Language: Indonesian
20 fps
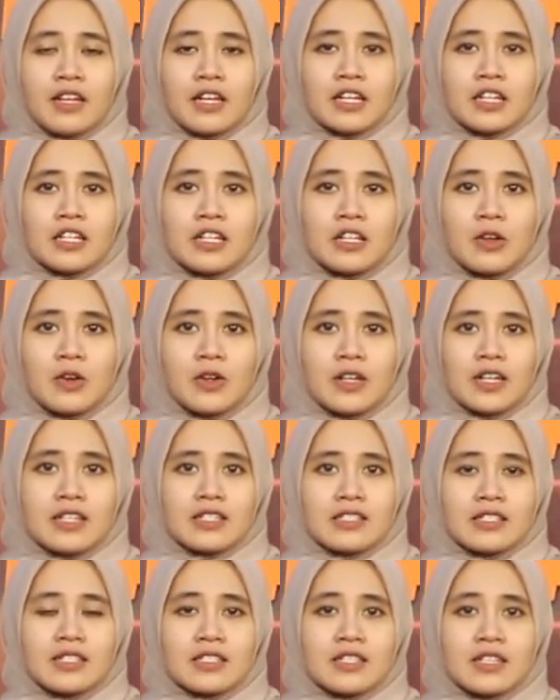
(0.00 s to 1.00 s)
ke
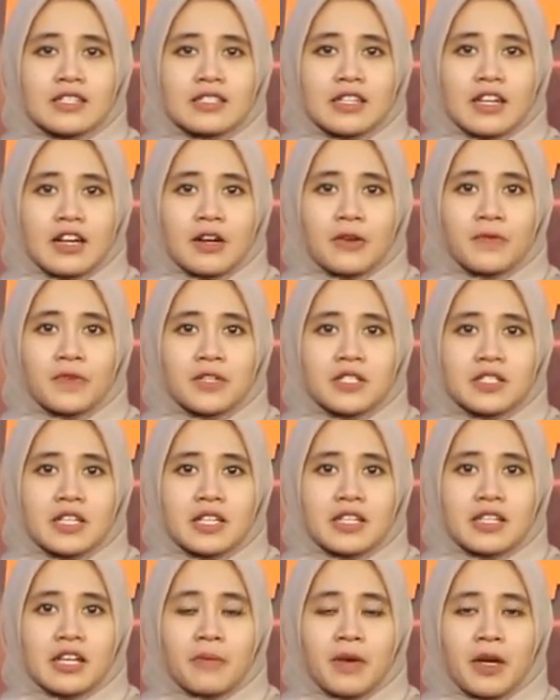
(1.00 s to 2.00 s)
lokasi sasaran
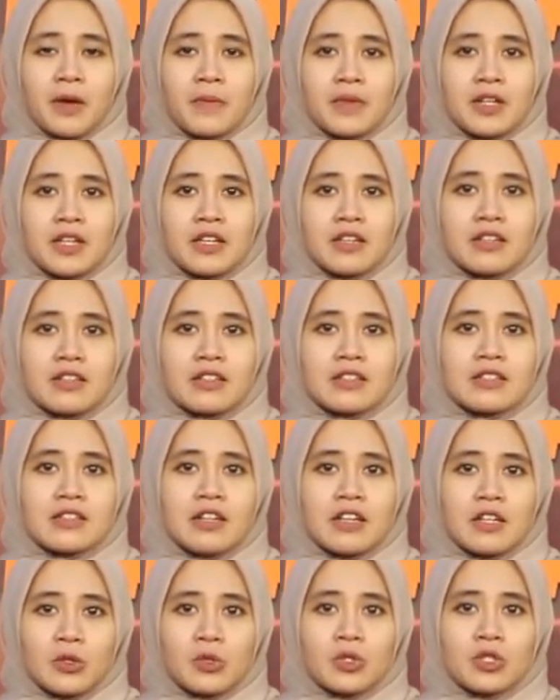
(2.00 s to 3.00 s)
fisik TMMD
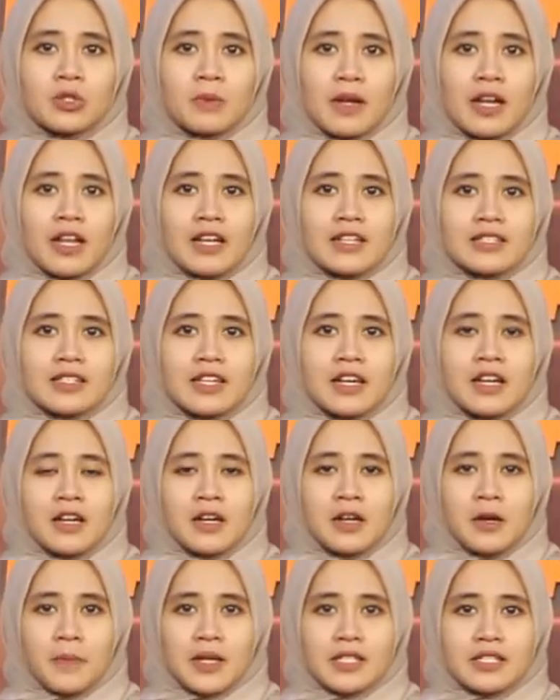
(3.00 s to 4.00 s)
ke-111.
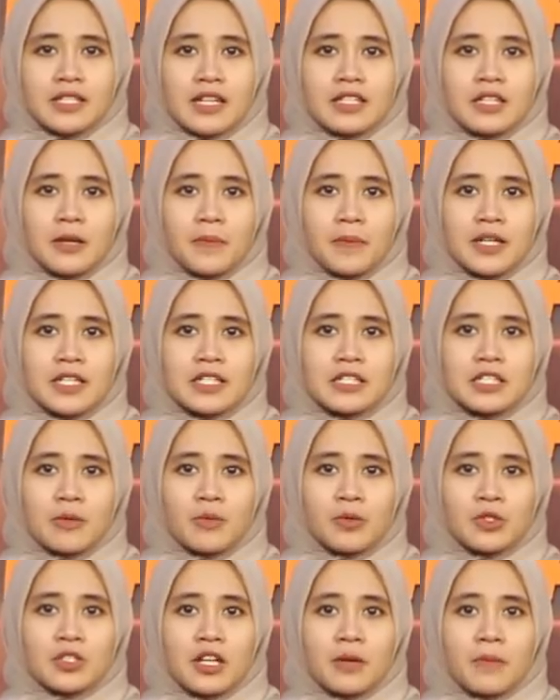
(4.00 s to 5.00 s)
Pasalnya
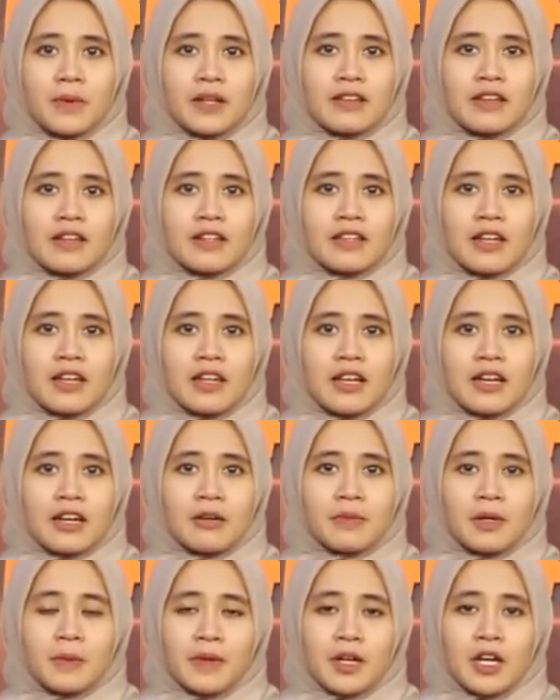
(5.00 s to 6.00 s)
pendistribusian material
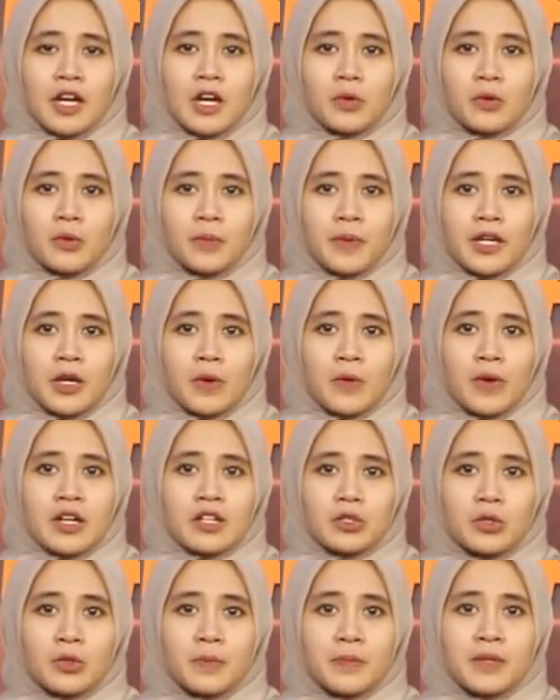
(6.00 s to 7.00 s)
akan berpengaruh pada
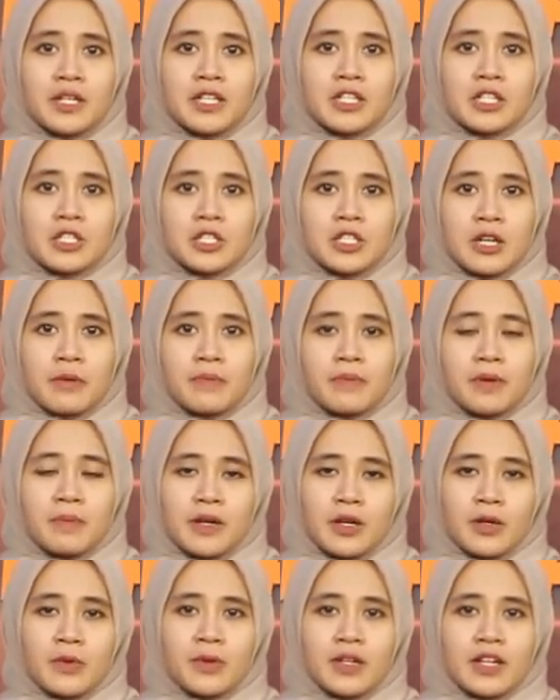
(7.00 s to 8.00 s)
waktu pengerjaan
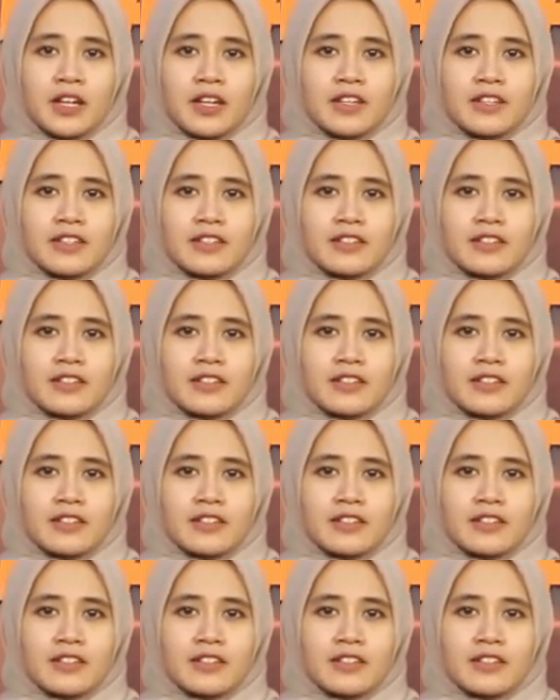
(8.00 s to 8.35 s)
pembangunan.